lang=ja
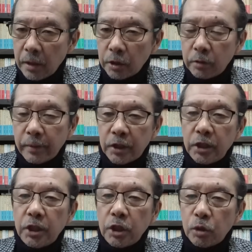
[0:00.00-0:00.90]
つまり
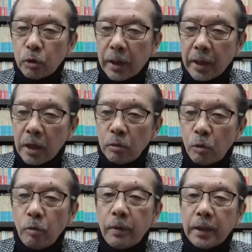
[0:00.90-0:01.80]
事実と戦う
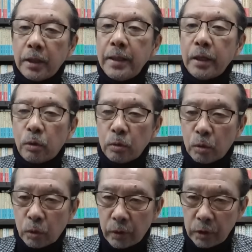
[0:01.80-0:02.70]
ことはできないという
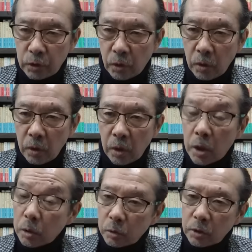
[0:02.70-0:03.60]
ことですよ。
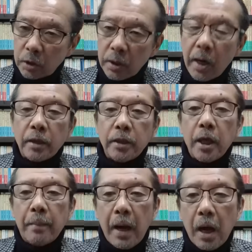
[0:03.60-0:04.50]
そしてさらに
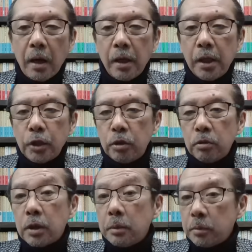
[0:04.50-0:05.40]
言えば、
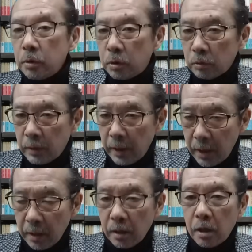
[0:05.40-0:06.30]
週刊文春は
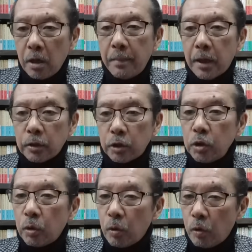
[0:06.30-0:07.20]
ね、まあ
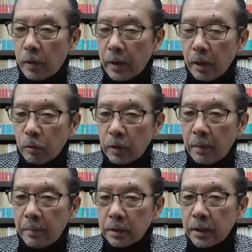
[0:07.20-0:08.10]
次の号はね、この
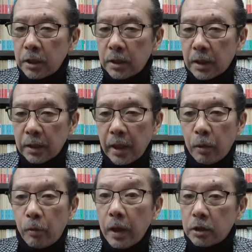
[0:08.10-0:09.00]
年末年始なんで
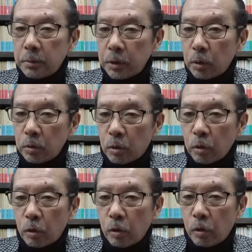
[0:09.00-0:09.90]
お休みというこ
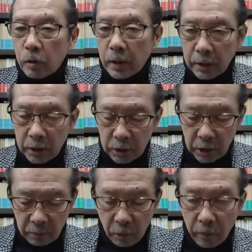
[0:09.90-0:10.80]
となんですけ
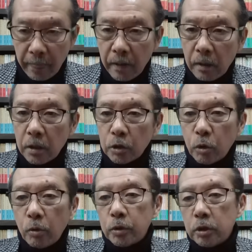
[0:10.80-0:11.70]
ども、
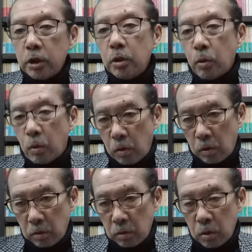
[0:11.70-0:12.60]
その次の号、
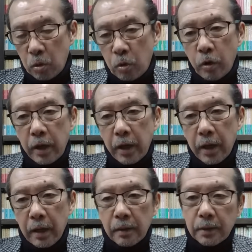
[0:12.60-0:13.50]
これ
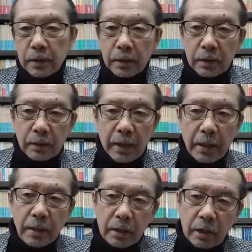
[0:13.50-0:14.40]
ね、
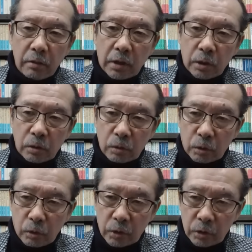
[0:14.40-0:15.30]
何が出るかという
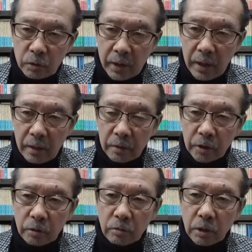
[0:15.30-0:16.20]
ことですよね。
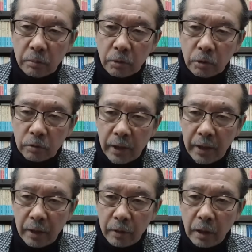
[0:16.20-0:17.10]
で、週刊文春は
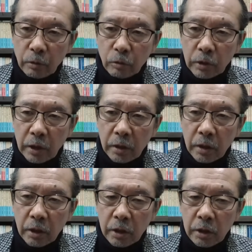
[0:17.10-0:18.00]
ね、これやるとき徹
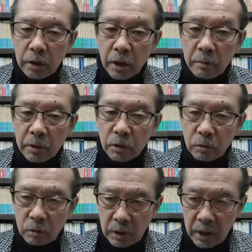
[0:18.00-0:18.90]
底的にやります
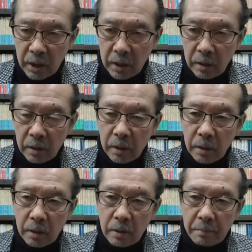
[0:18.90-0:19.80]
ので、
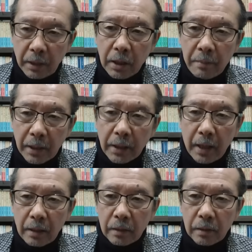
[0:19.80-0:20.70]
まだま
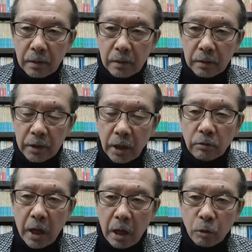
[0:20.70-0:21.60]
だ出
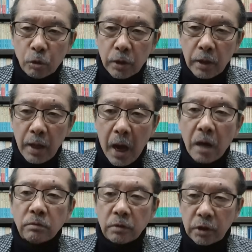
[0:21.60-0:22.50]
る可能性が
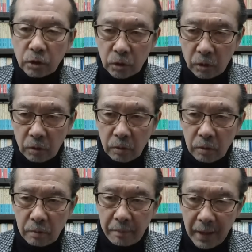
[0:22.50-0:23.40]
あるんですよ。
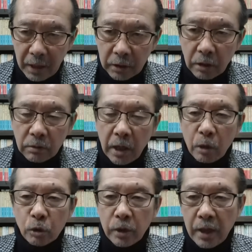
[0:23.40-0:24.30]
まだ出る可
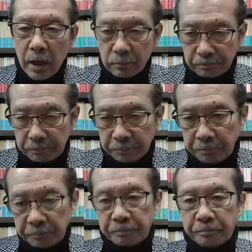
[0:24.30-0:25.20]
能性があ
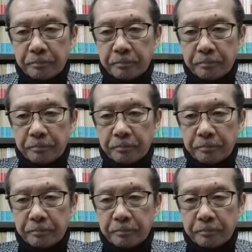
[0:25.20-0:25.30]
る。